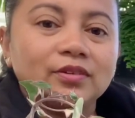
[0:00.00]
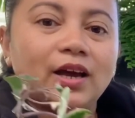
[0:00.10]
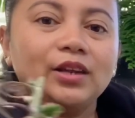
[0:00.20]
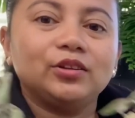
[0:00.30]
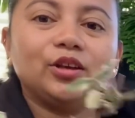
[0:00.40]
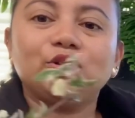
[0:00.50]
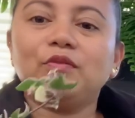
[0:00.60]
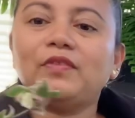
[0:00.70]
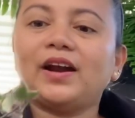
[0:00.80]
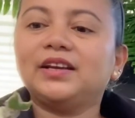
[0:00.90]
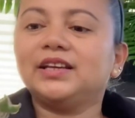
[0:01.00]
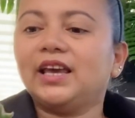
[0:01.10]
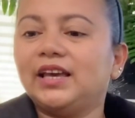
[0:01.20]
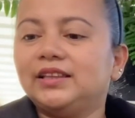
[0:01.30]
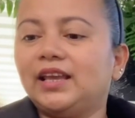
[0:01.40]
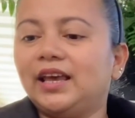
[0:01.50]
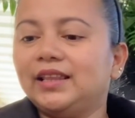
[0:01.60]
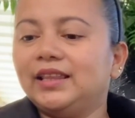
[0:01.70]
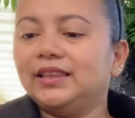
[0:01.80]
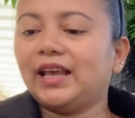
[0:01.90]
ano daw to,
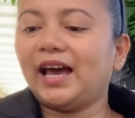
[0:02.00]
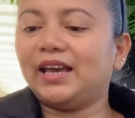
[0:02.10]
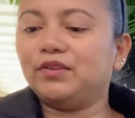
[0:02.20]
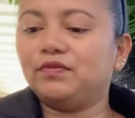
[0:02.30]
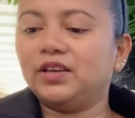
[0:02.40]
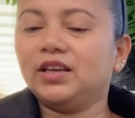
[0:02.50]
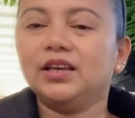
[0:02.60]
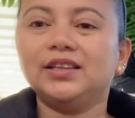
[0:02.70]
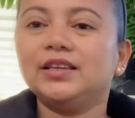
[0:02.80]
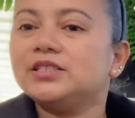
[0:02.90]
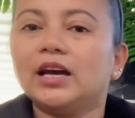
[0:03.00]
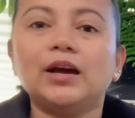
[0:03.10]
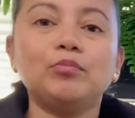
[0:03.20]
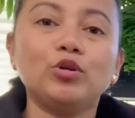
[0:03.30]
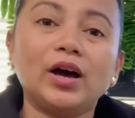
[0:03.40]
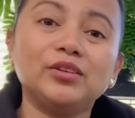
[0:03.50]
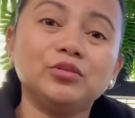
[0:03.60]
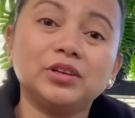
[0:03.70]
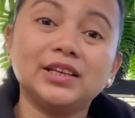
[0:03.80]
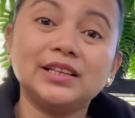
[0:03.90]
variegated na ivy. Hindi siya kamukha
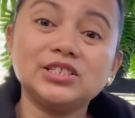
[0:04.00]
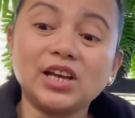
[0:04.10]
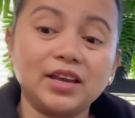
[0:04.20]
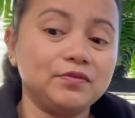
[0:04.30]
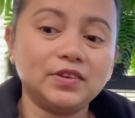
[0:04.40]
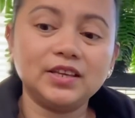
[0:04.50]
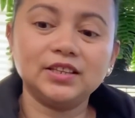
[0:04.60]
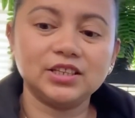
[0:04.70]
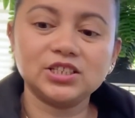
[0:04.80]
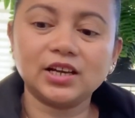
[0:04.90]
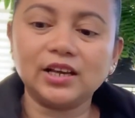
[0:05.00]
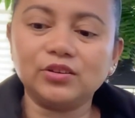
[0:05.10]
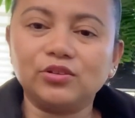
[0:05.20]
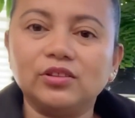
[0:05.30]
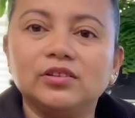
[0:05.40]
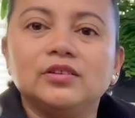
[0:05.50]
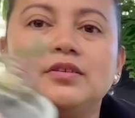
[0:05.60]
nung English ivy, hindi siya ganon.